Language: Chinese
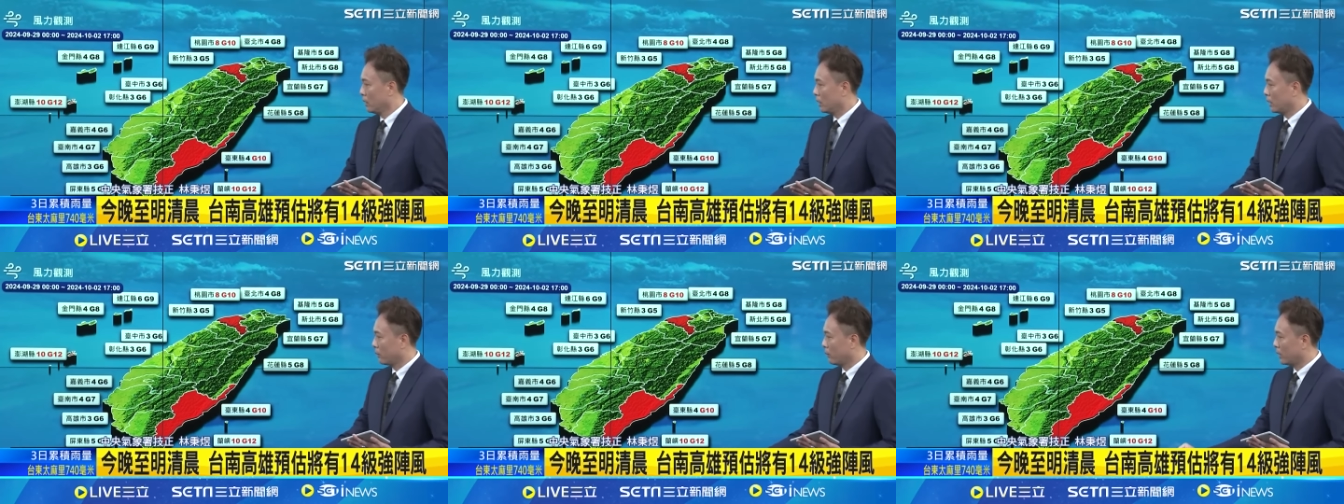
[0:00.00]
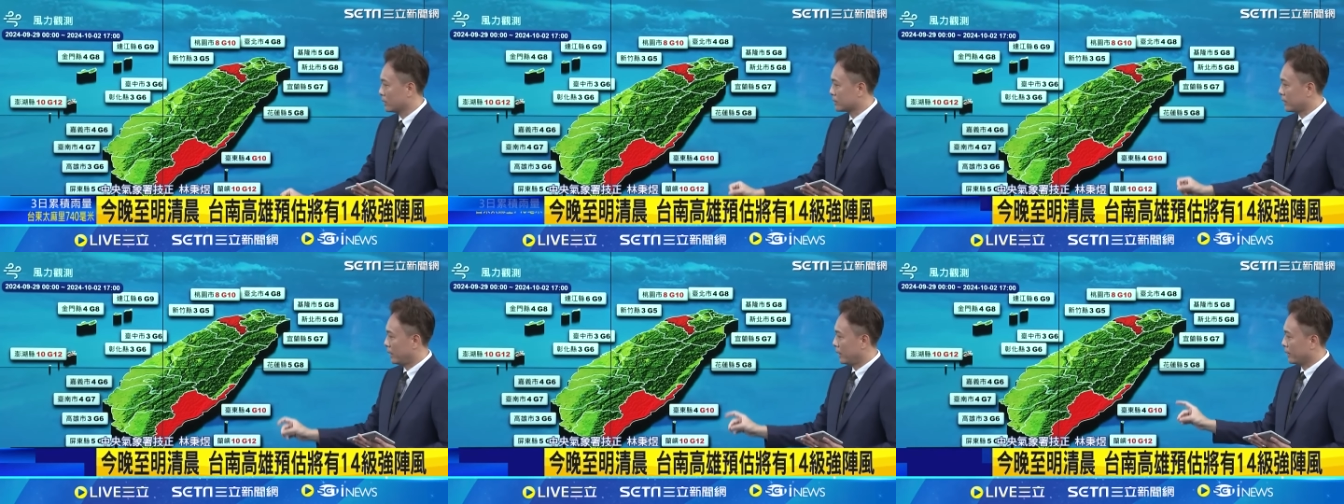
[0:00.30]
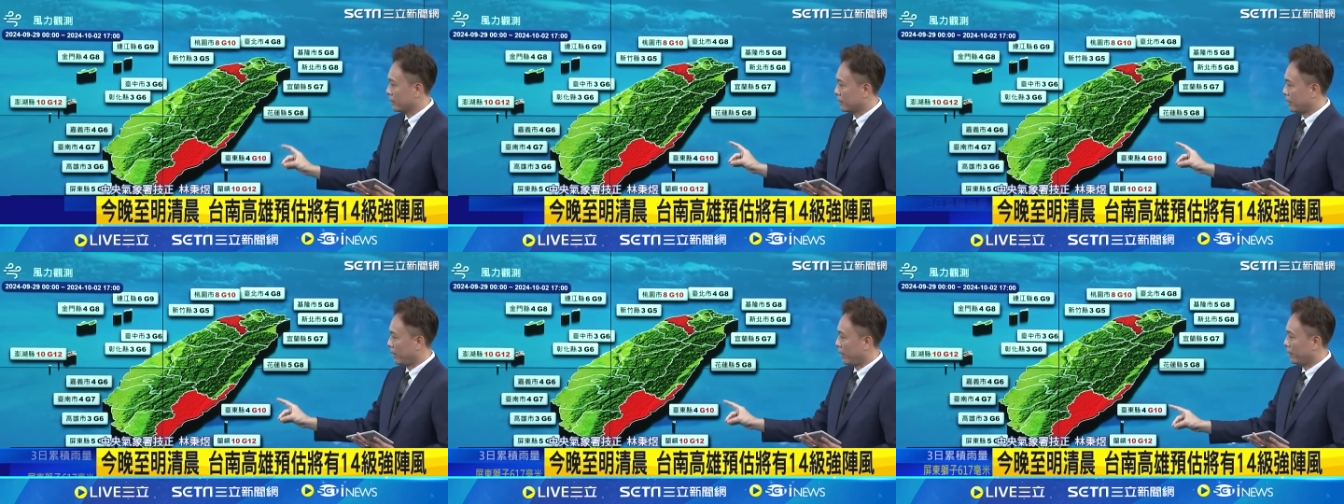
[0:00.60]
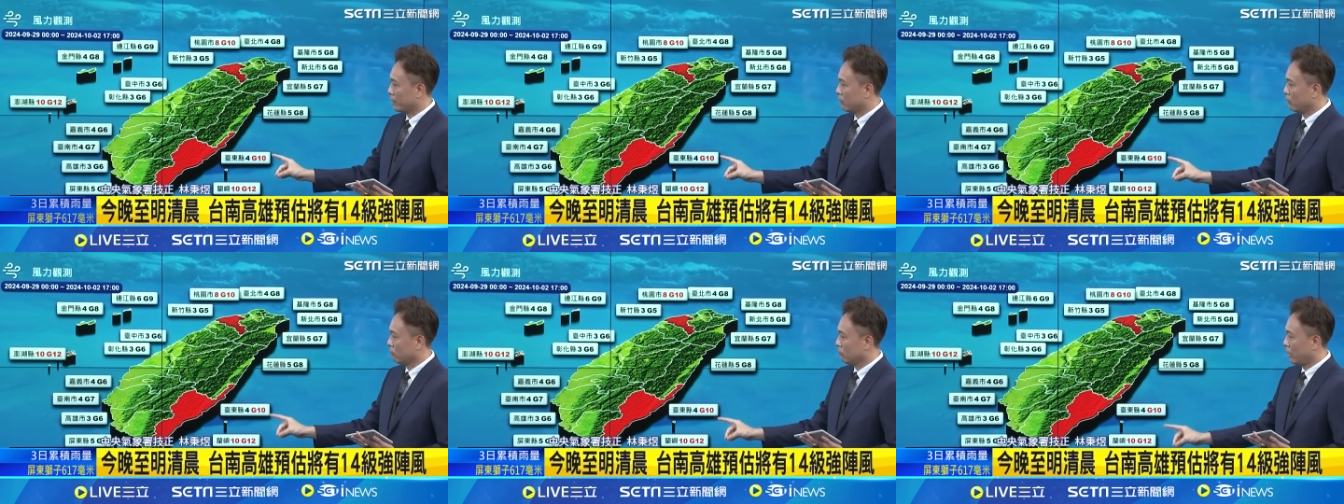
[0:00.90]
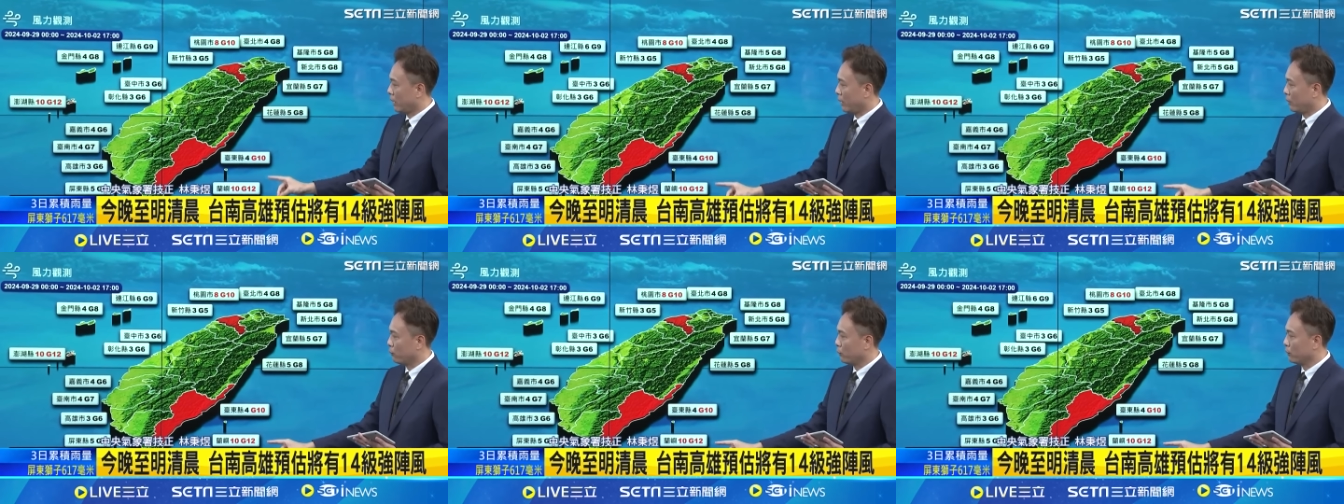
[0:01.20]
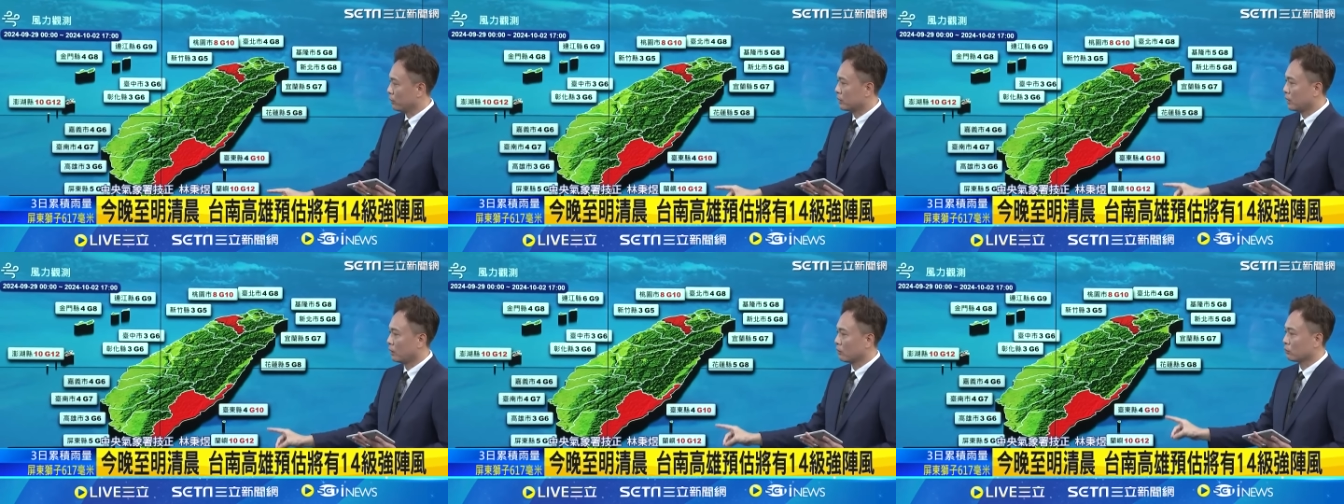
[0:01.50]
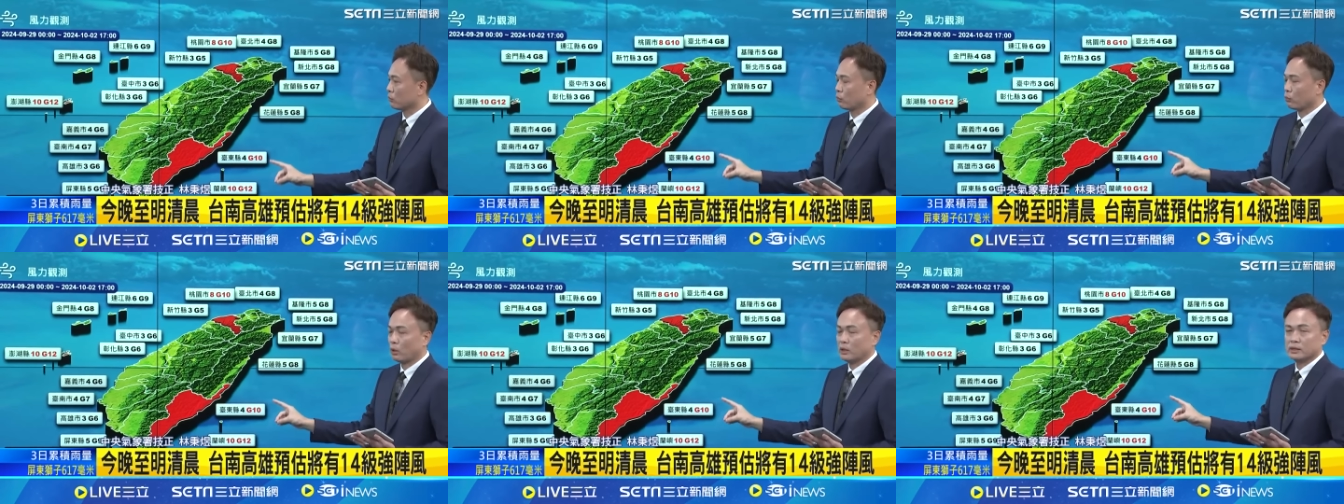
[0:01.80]
另外在台东蓝雨绿岛
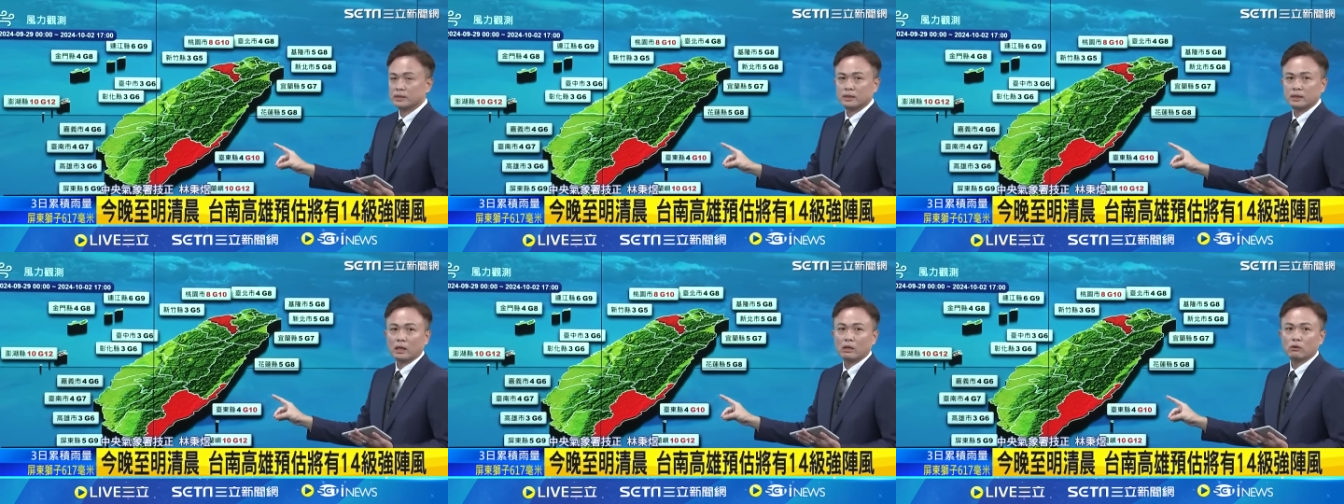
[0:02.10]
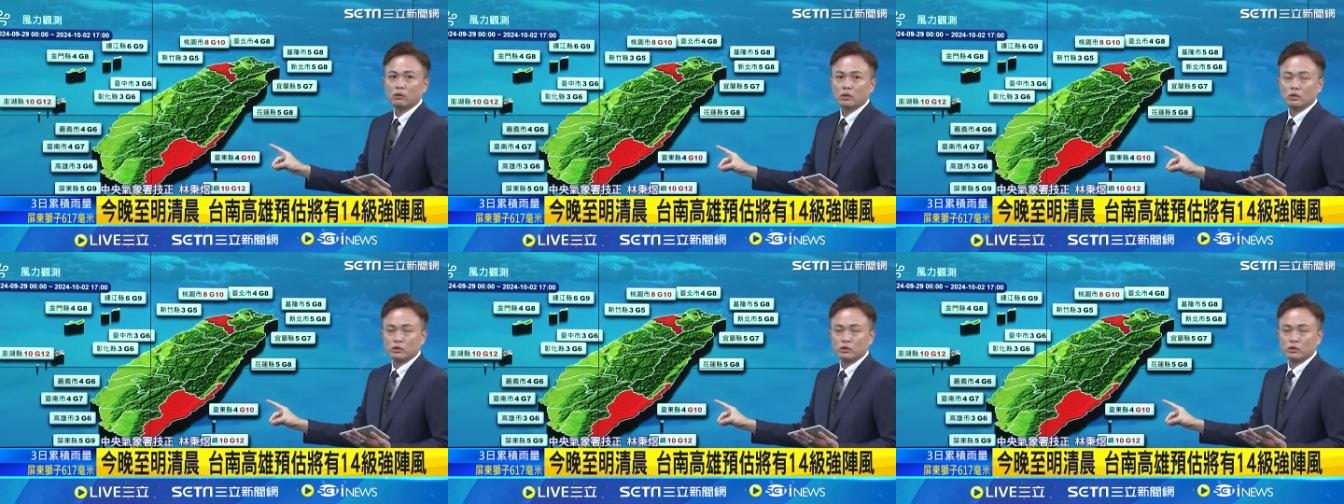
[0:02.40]
都观测到